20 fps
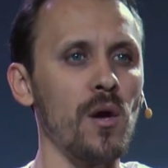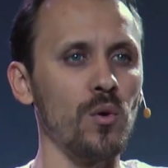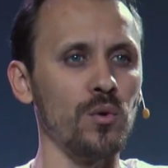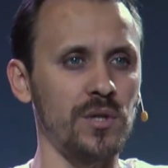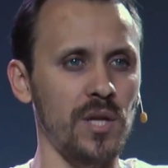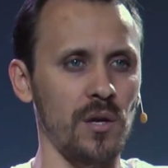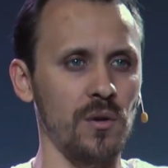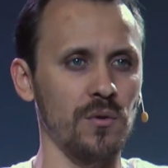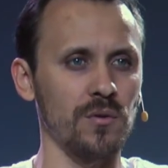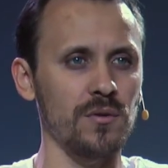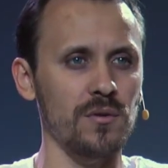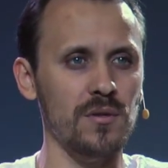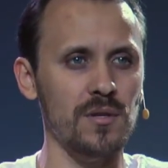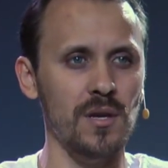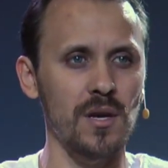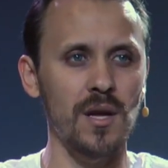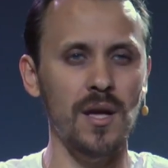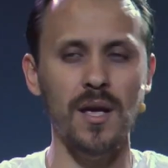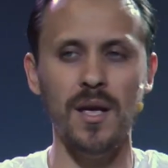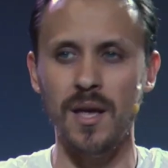Deus,
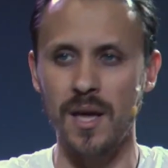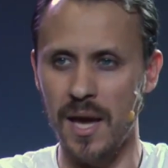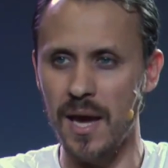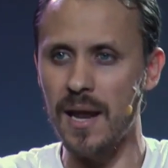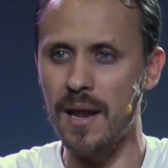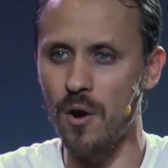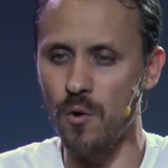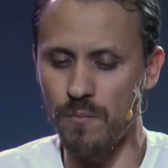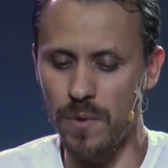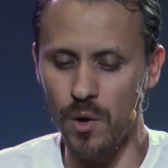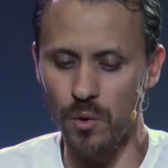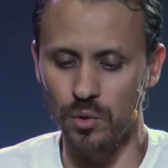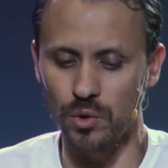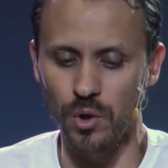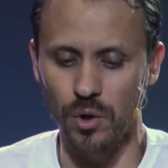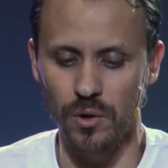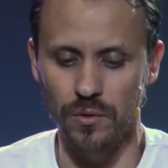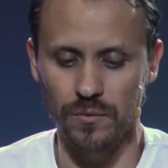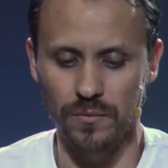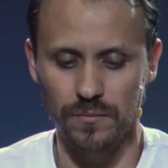Ele é o meu
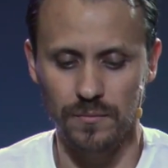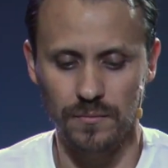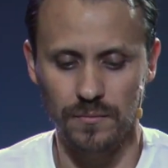dono.